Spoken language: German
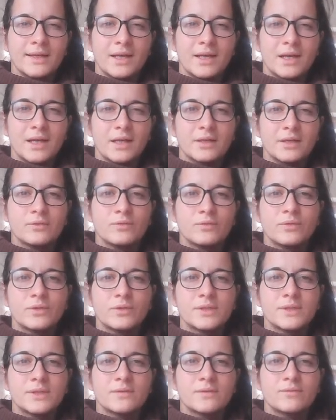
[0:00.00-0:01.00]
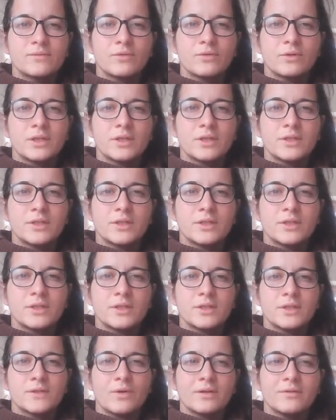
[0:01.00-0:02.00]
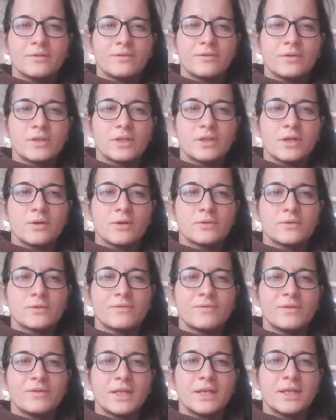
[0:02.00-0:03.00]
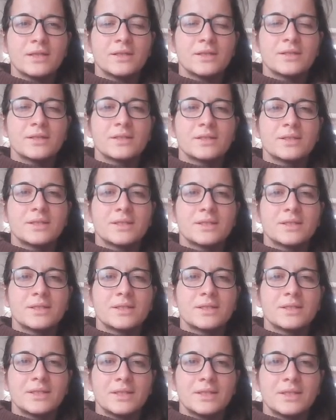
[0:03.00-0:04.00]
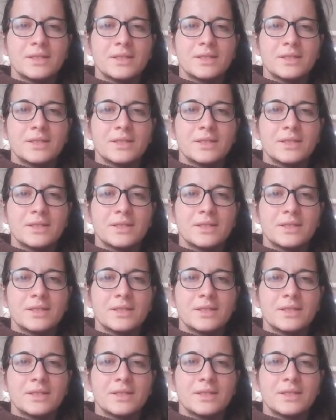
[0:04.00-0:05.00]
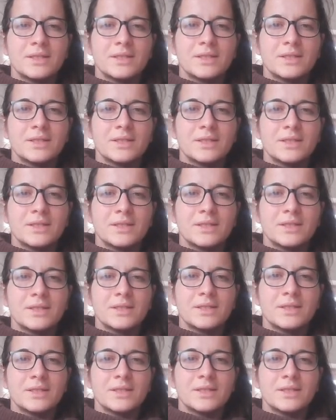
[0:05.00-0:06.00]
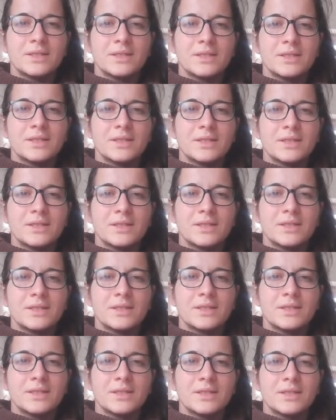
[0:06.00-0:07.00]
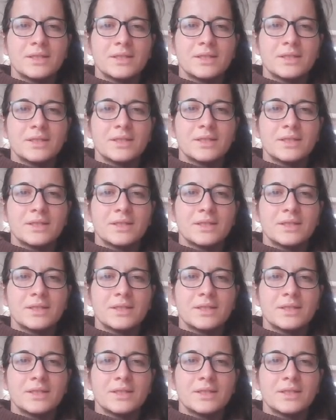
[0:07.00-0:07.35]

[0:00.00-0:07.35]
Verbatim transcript: Und die Einladung ist wirklich, dass du einfach schaust, wie geht es dir jetzt gerade in deinem Körper?